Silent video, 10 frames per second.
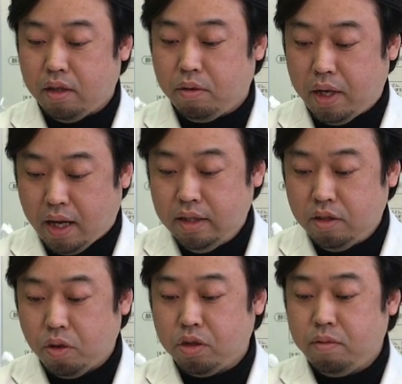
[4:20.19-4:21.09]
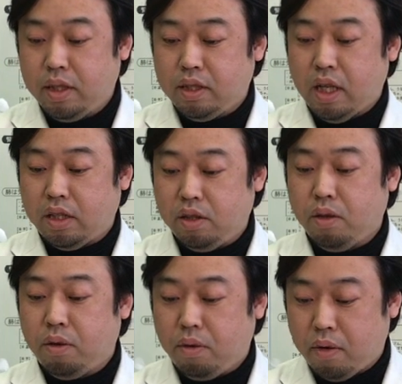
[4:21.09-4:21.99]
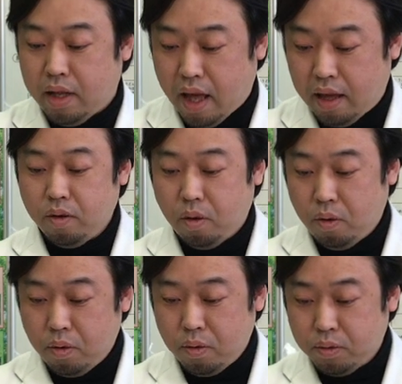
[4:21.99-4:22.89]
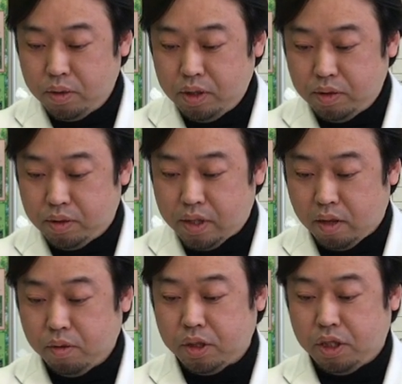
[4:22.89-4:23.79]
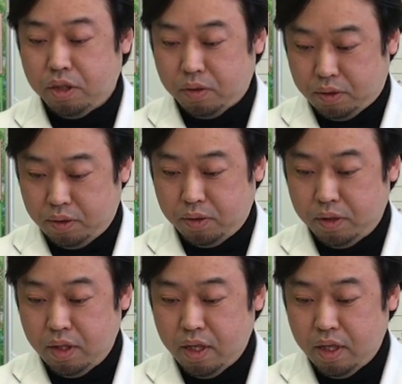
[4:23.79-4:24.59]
どれか特別な治療法はない抗ウイルス薬を使用する